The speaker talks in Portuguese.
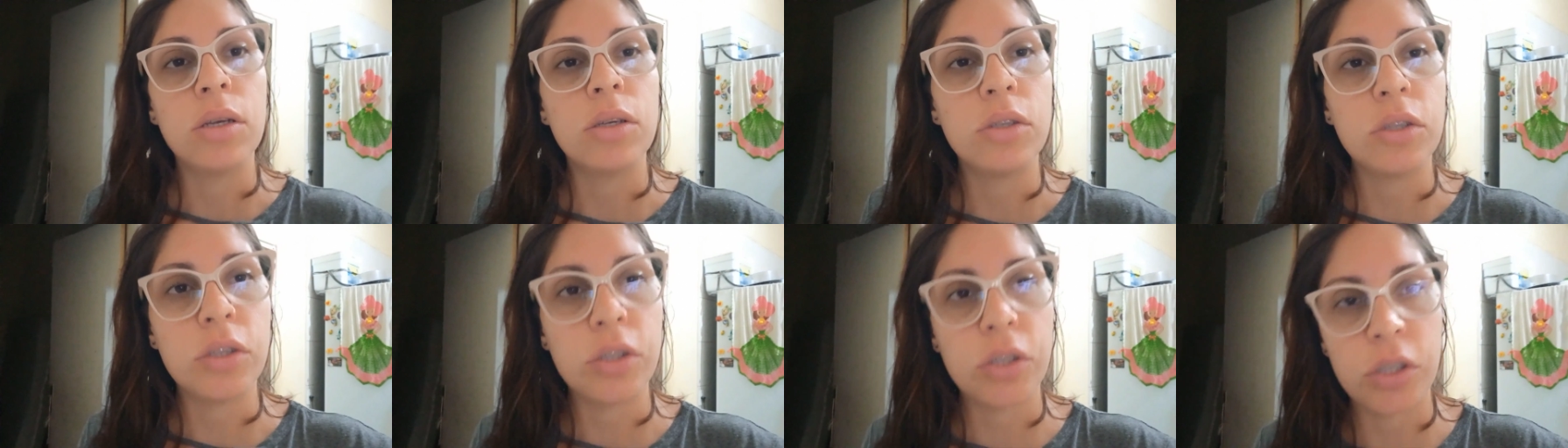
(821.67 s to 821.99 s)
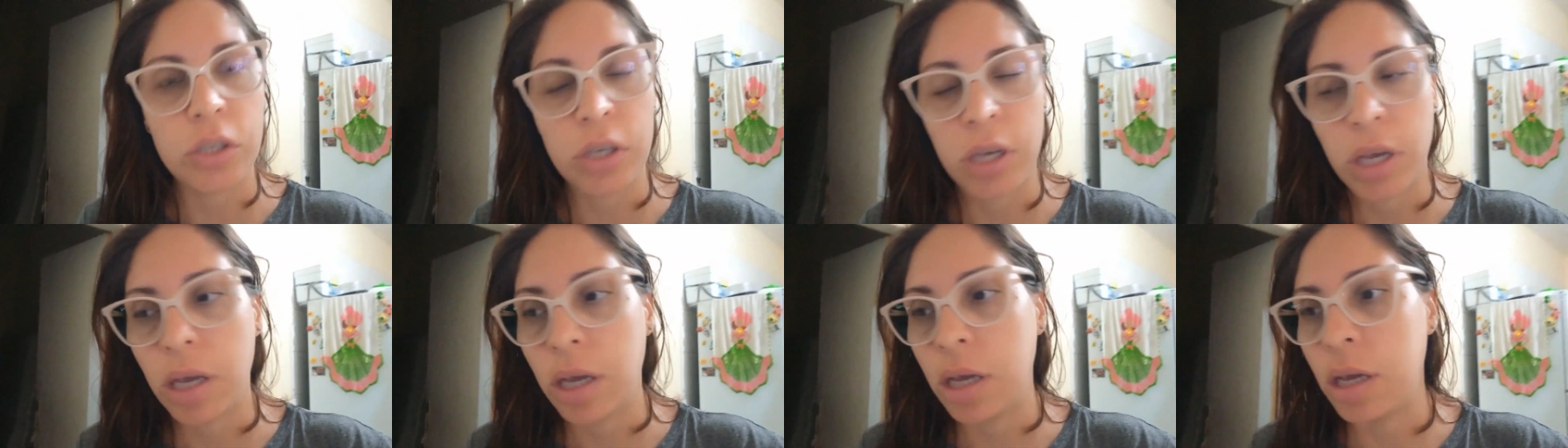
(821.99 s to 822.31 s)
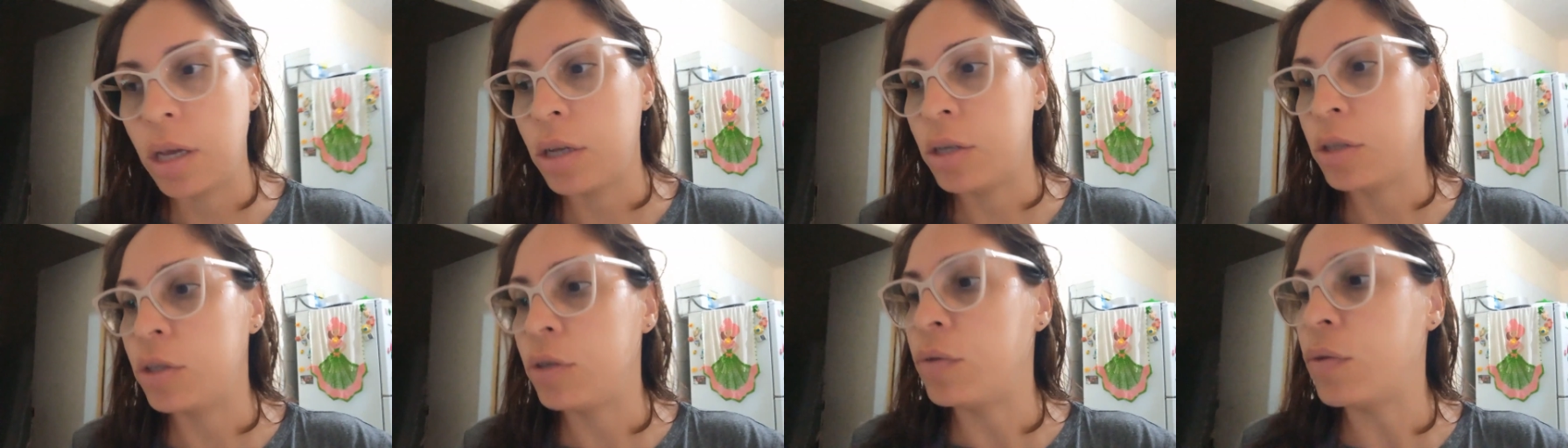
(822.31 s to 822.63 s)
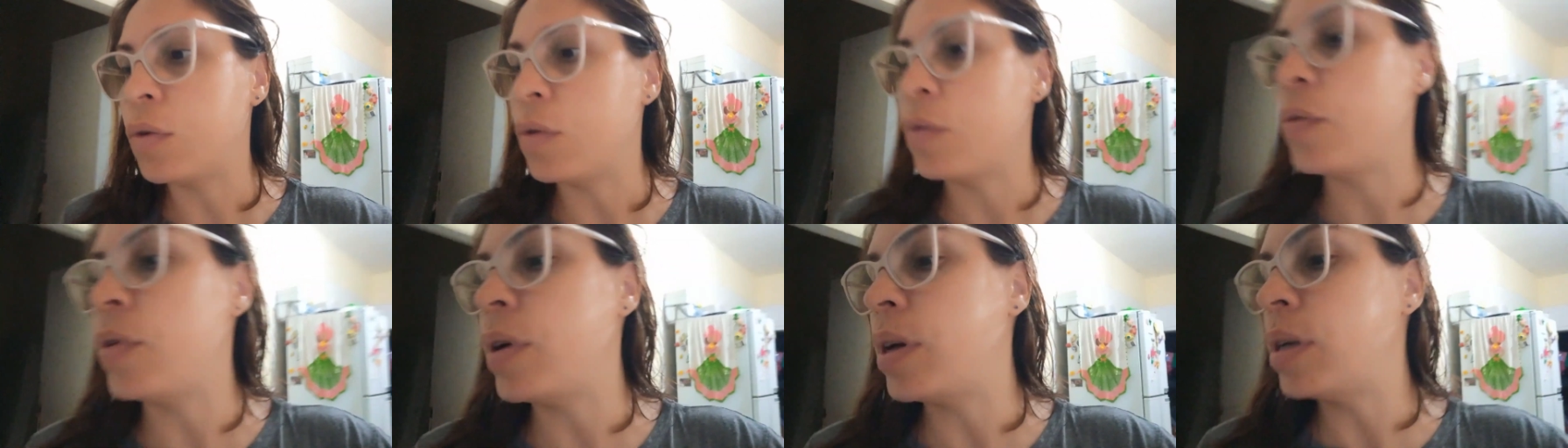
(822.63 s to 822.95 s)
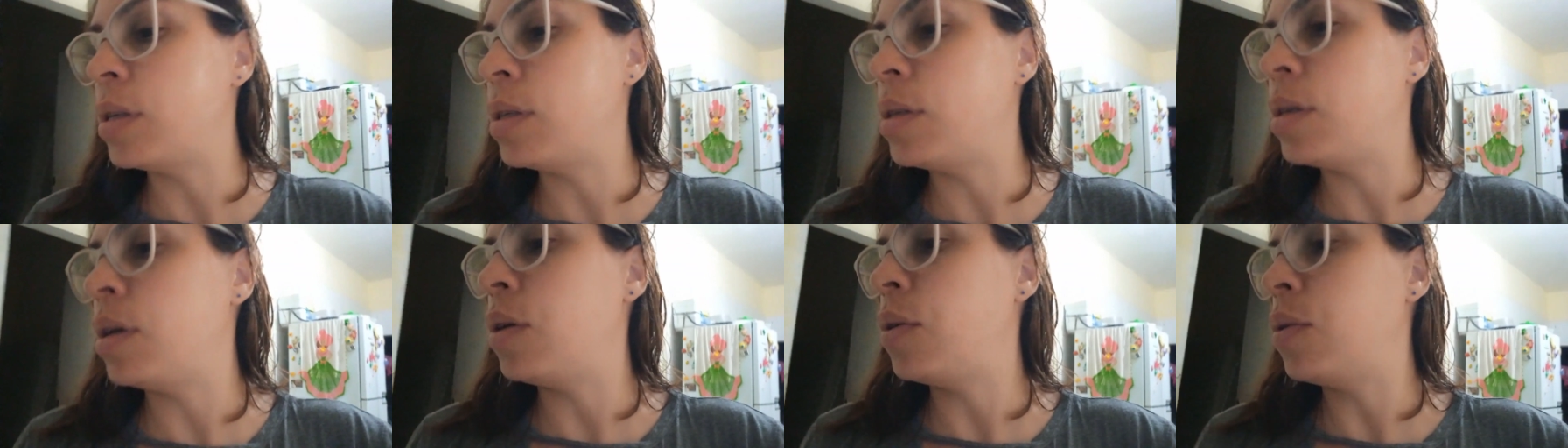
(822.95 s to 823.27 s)
Gente, vou
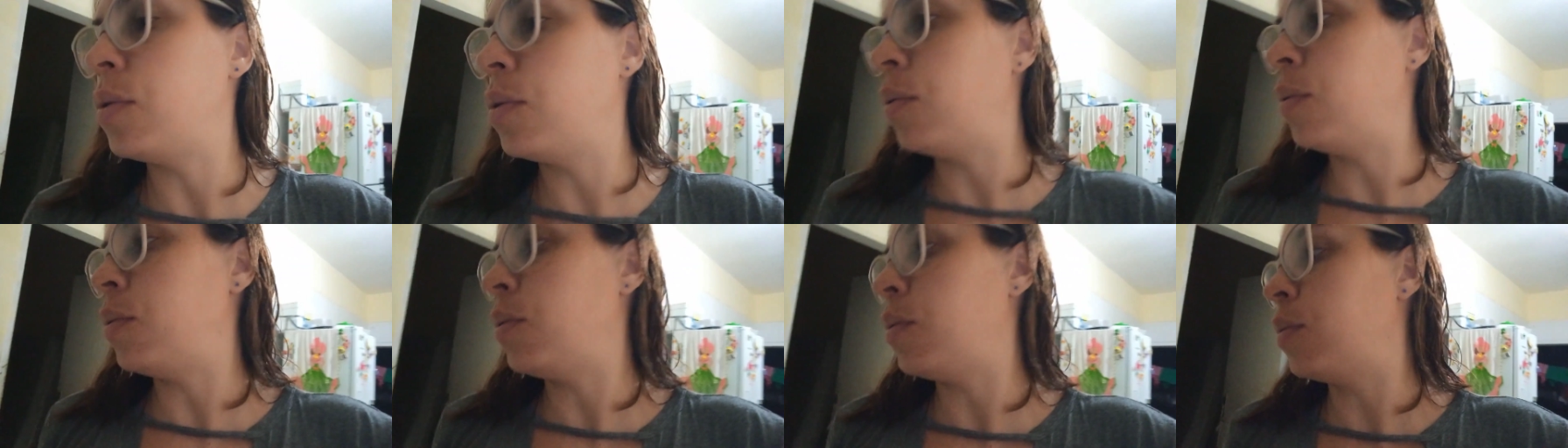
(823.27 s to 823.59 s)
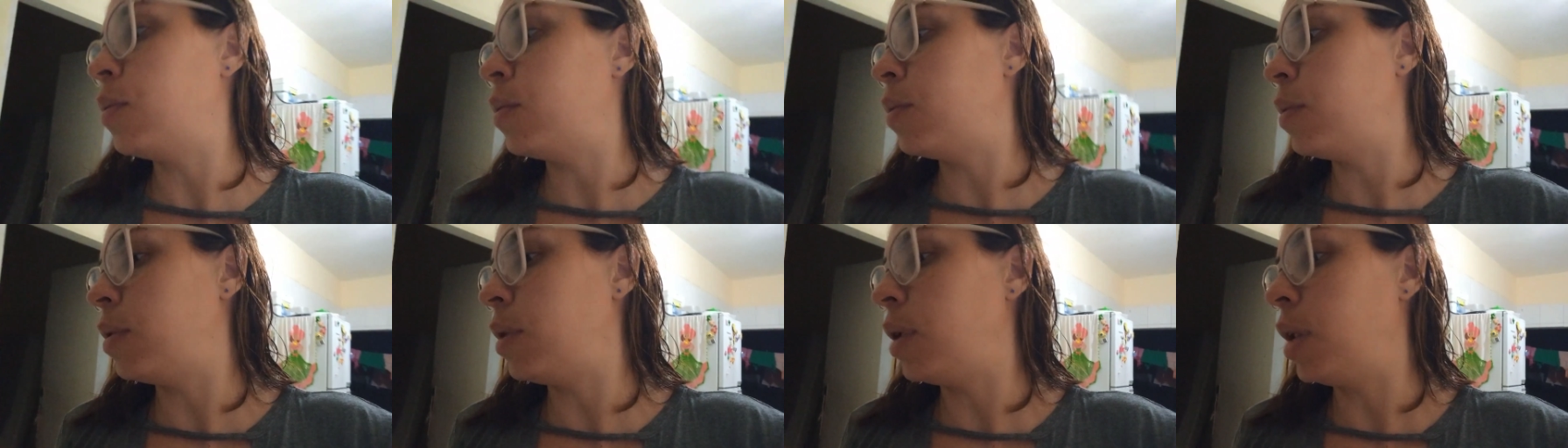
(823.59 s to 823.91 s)
fazer um